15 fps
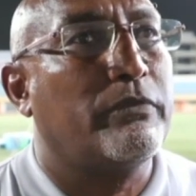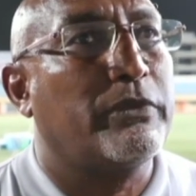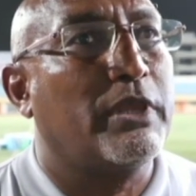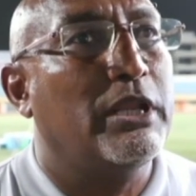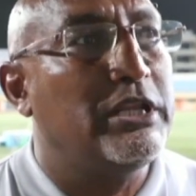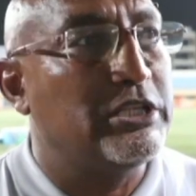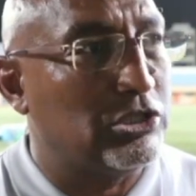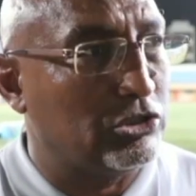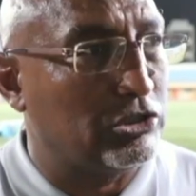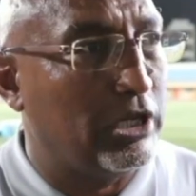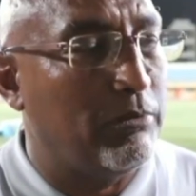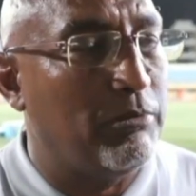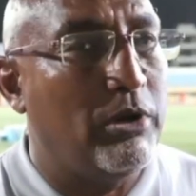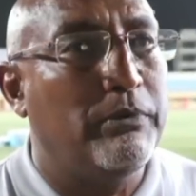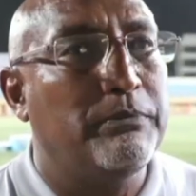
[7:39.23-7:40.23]
في مجمع
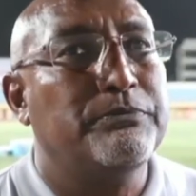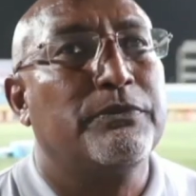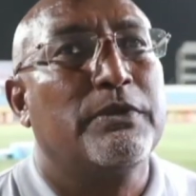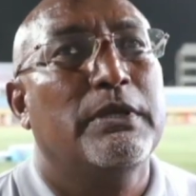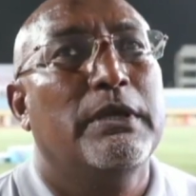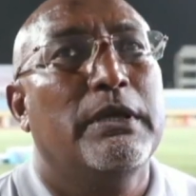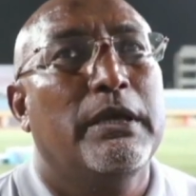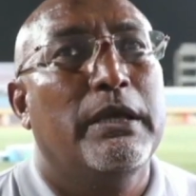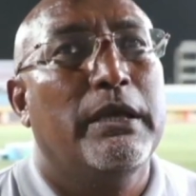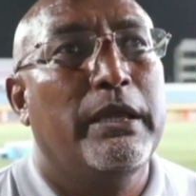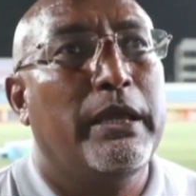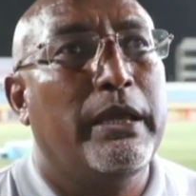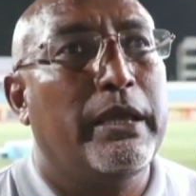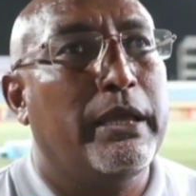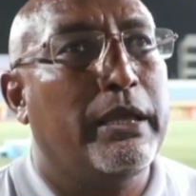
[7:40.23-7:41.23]
الضي
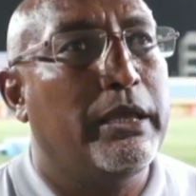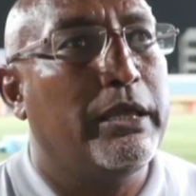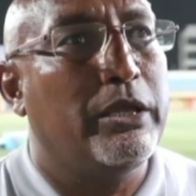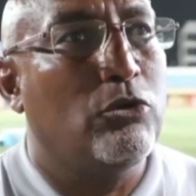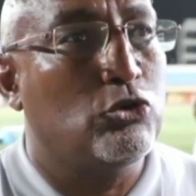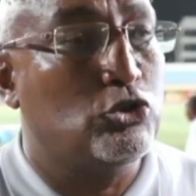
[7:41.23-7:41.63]
الرياضي